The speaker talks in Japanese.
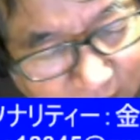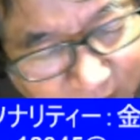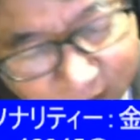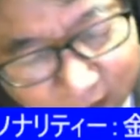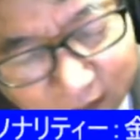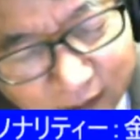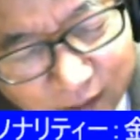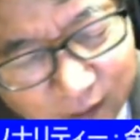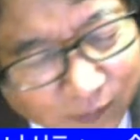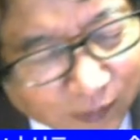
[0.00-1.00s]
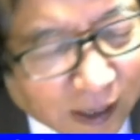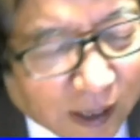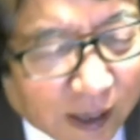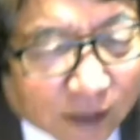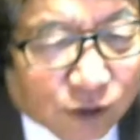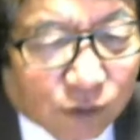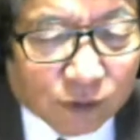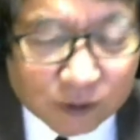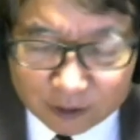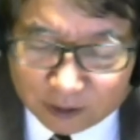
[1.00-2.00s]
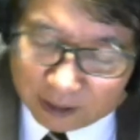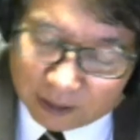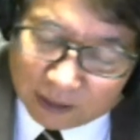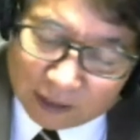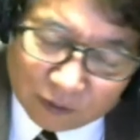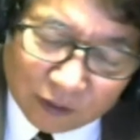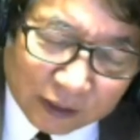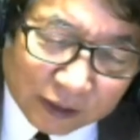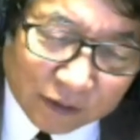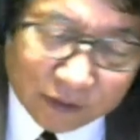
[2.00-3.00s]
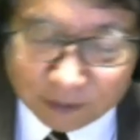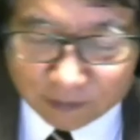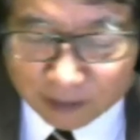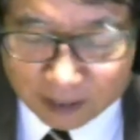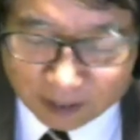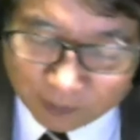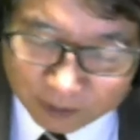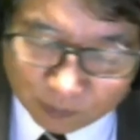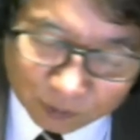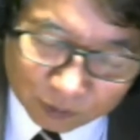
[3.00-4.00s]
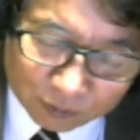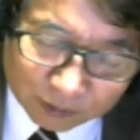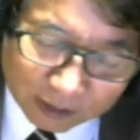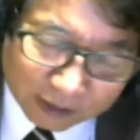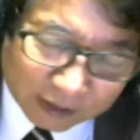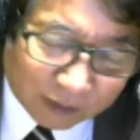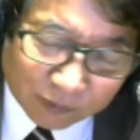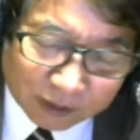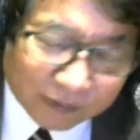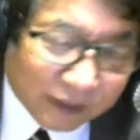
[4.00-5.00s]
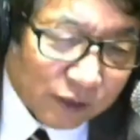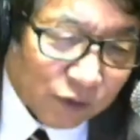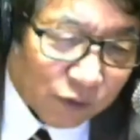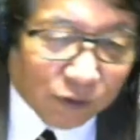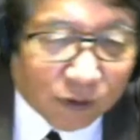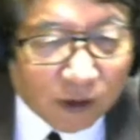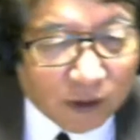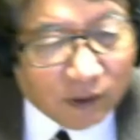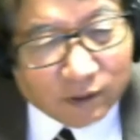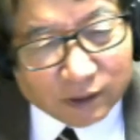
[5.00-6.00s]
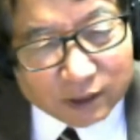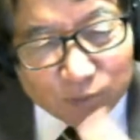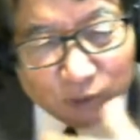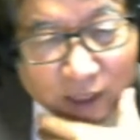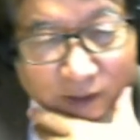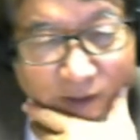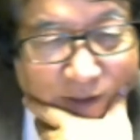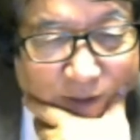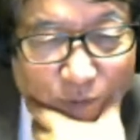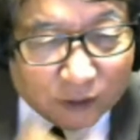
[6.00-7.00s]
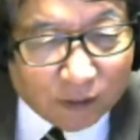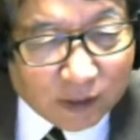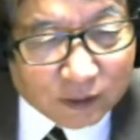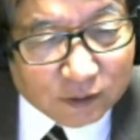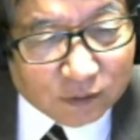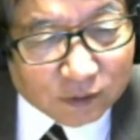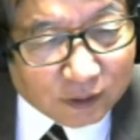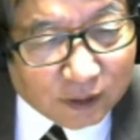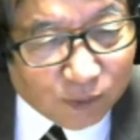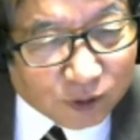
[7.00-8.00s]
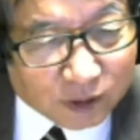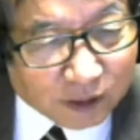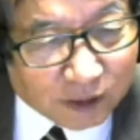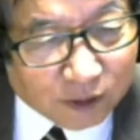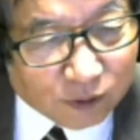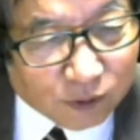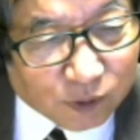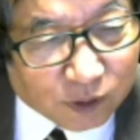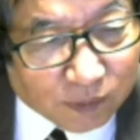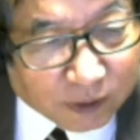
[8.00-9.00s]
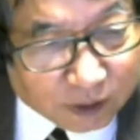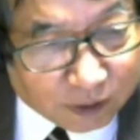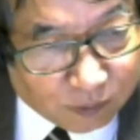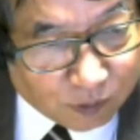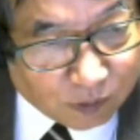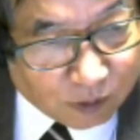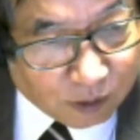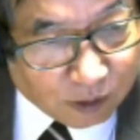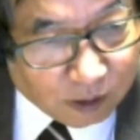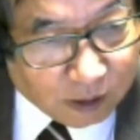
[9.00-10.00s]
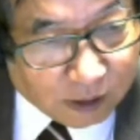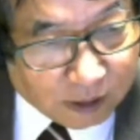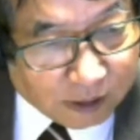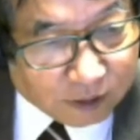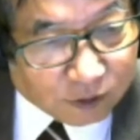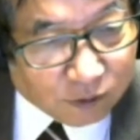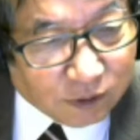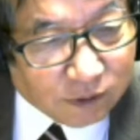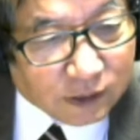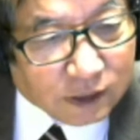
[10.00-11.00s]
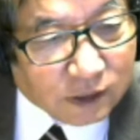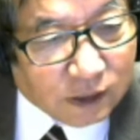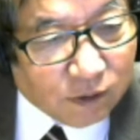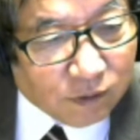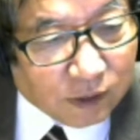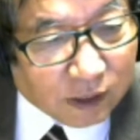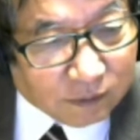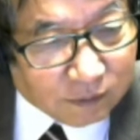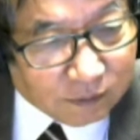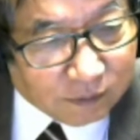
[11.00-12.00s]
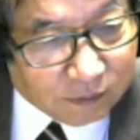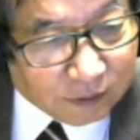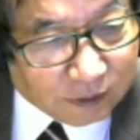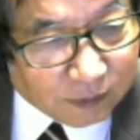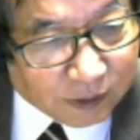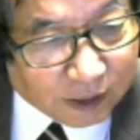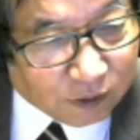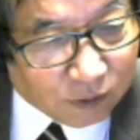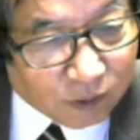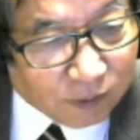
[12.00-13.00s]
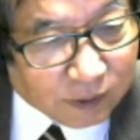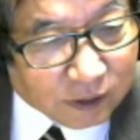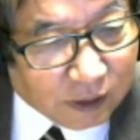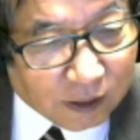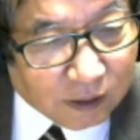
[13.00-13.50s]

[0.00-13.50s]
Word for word: ねえー、まあ今日のですねあの話はあまり面白くなかったかもしれませんちょっと私も風邪でノリが悪いのでね申し訳ないと思ってますけども、えー、それではですね音楽行ってみたいと思いますね。